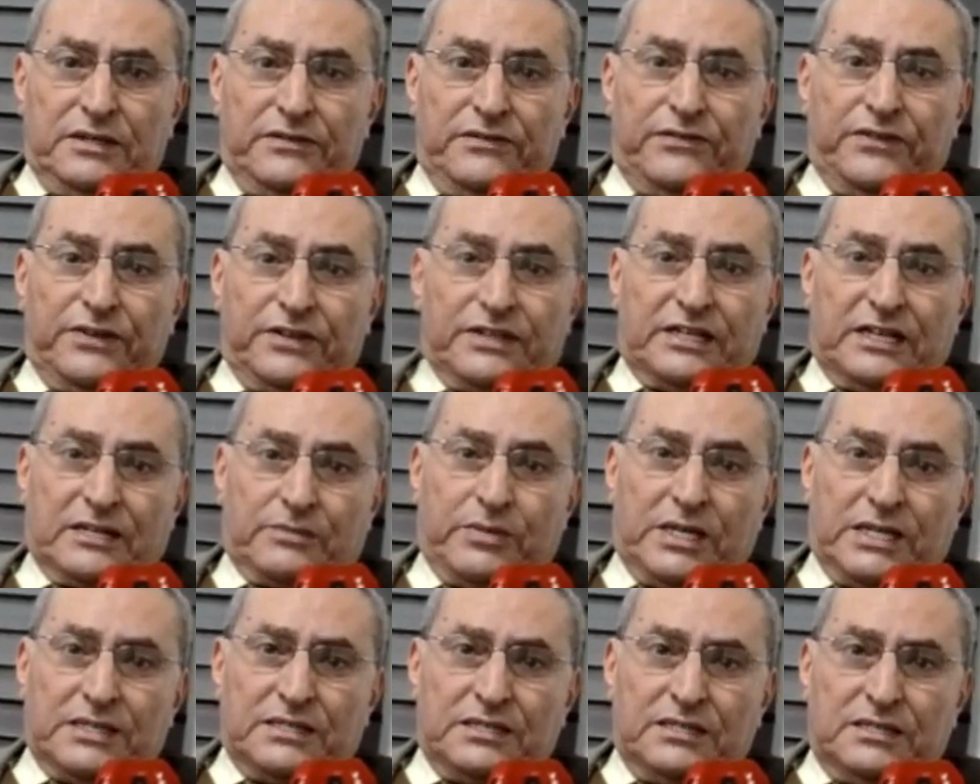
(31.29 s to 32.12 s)
في
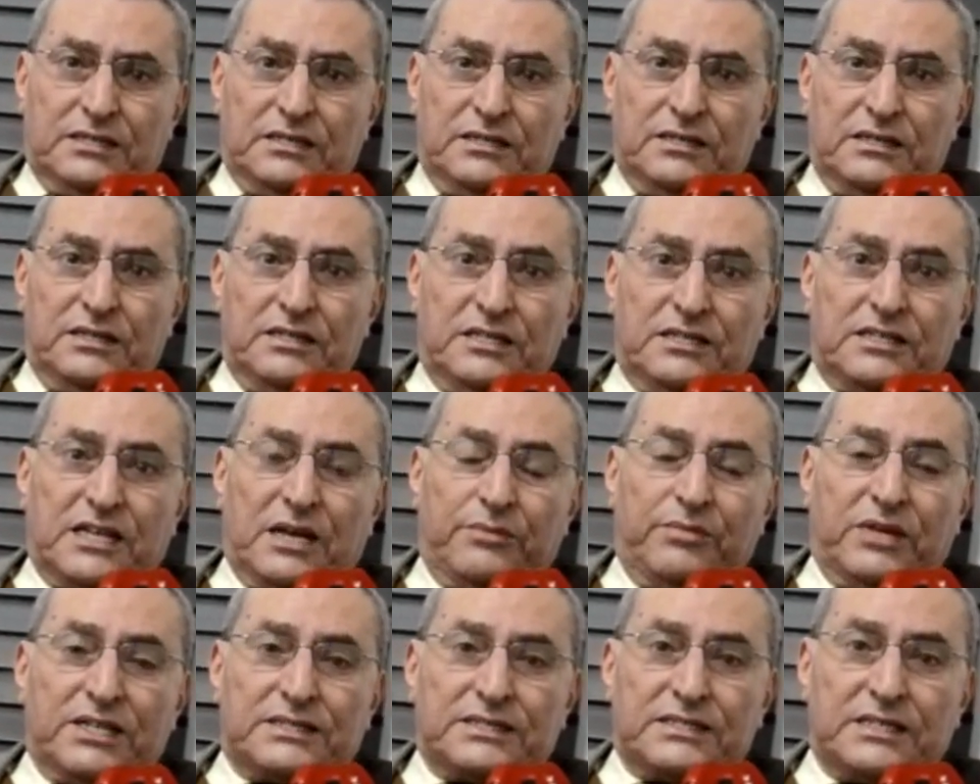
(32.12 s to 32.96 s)
الطربات اللي
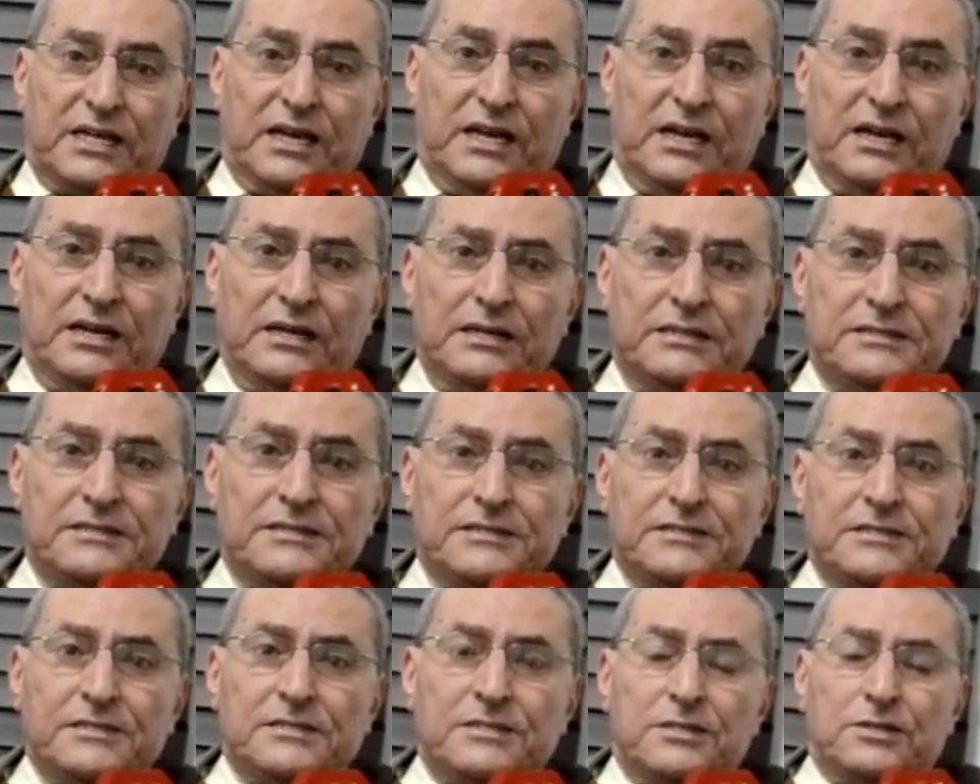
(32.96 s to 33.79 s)
تابع للصحه
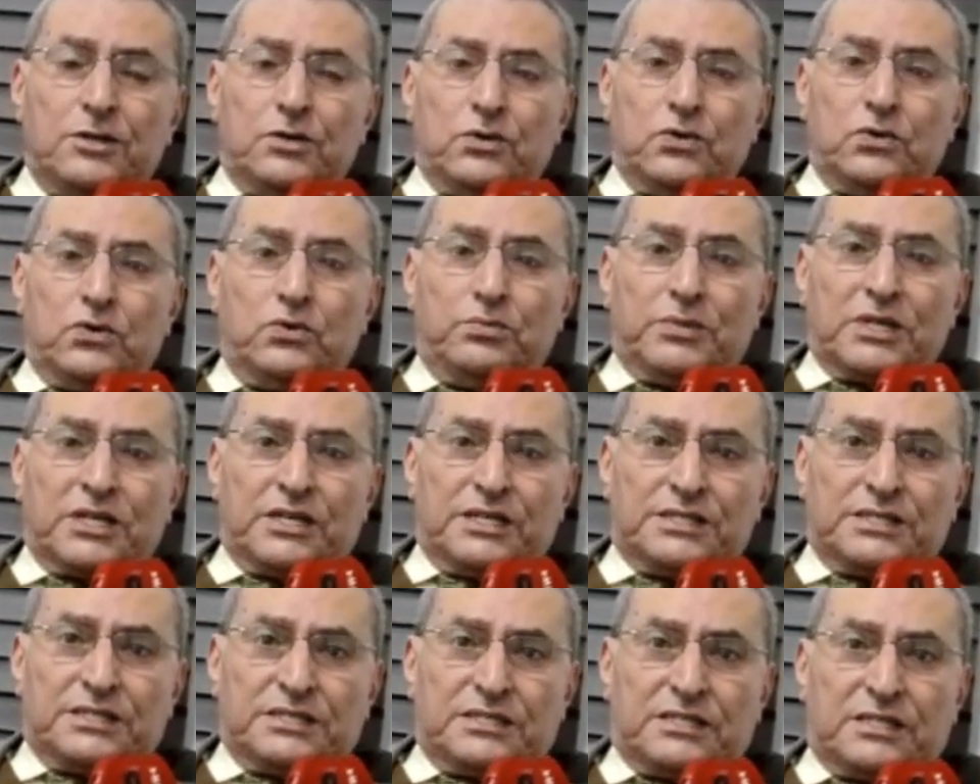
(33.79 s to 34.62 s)

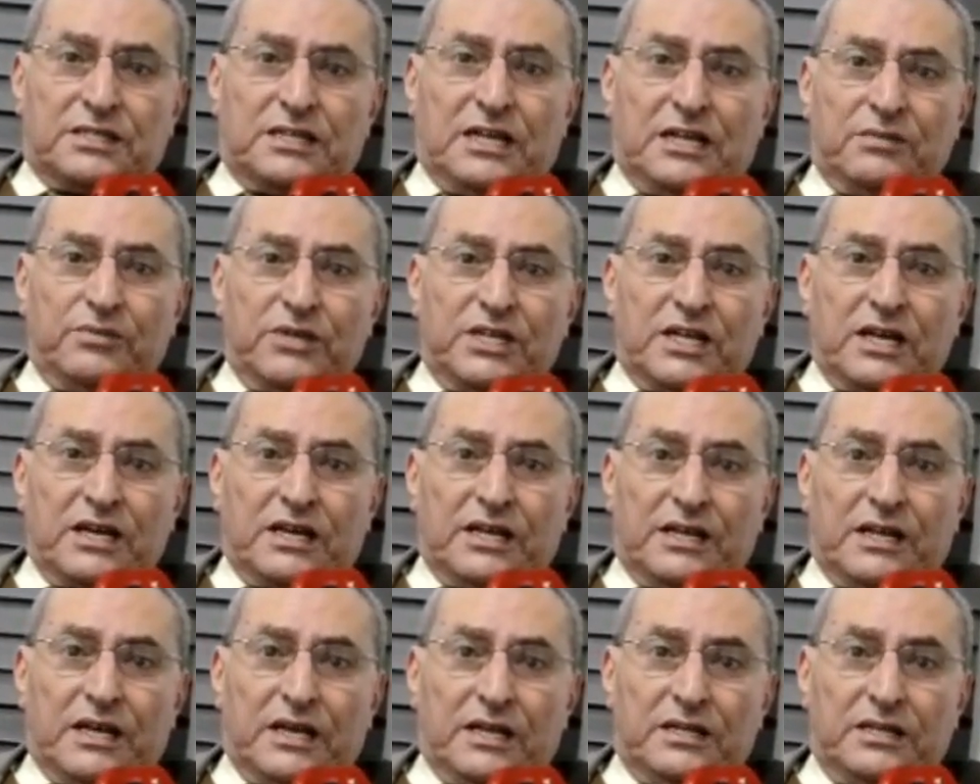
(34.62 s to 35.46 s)
ومركز الطالب البيضاء
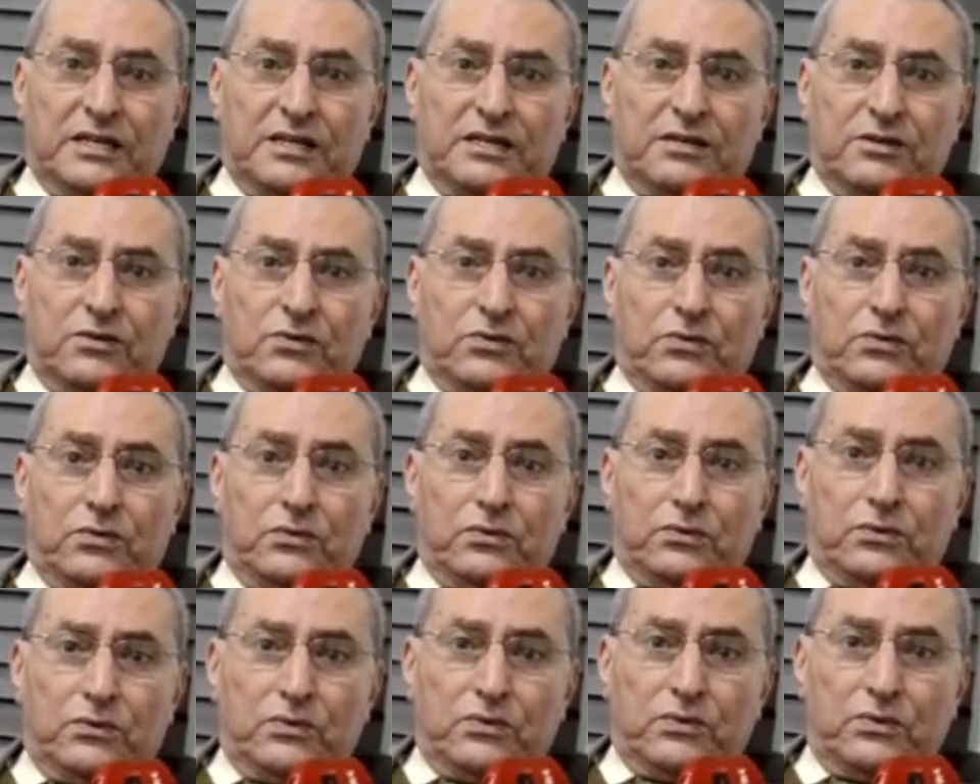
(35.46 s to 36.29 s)
كذلك
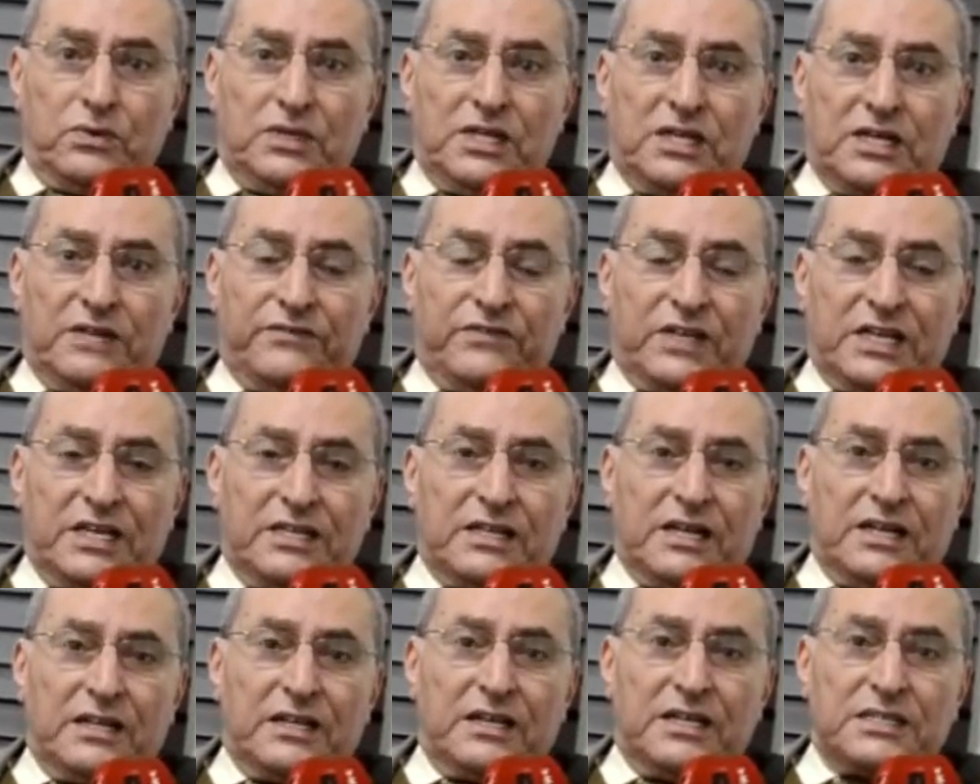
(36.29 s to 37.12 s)
واللي كان في
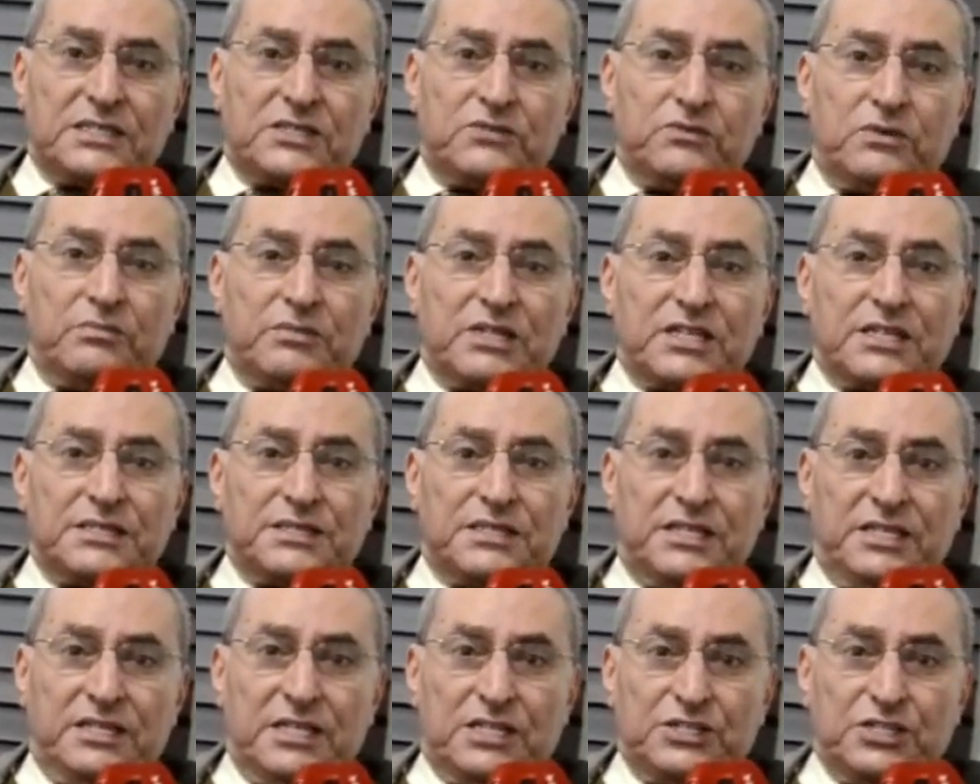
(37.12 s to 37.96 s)
القطاع الخاص هو مركز
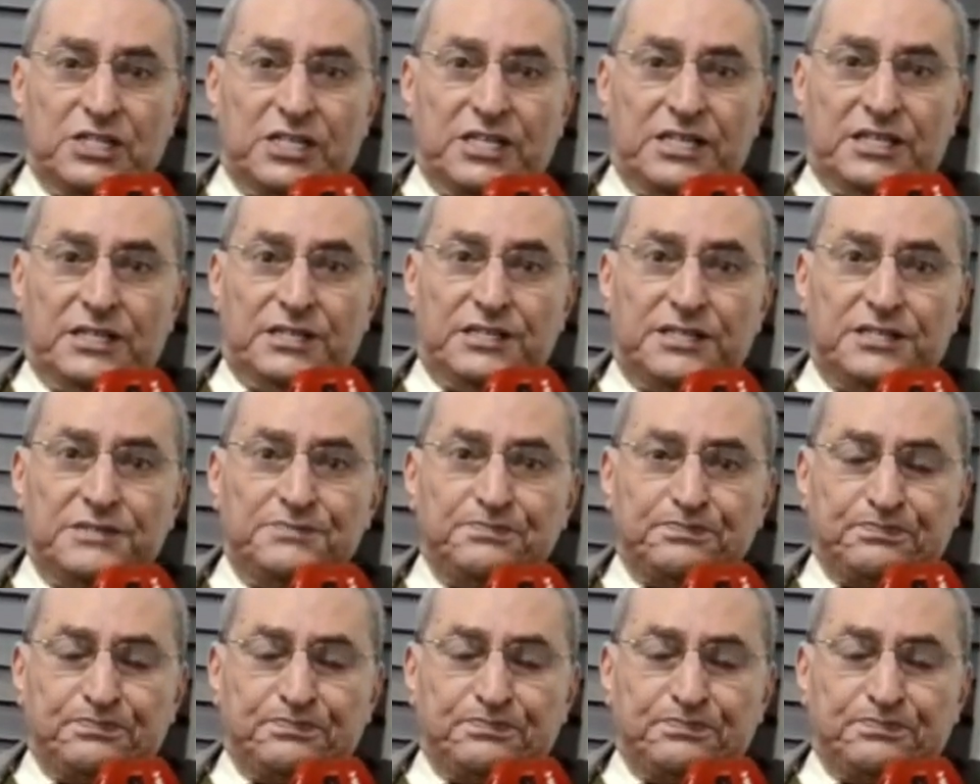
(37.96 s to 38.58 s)
العلاج الكندي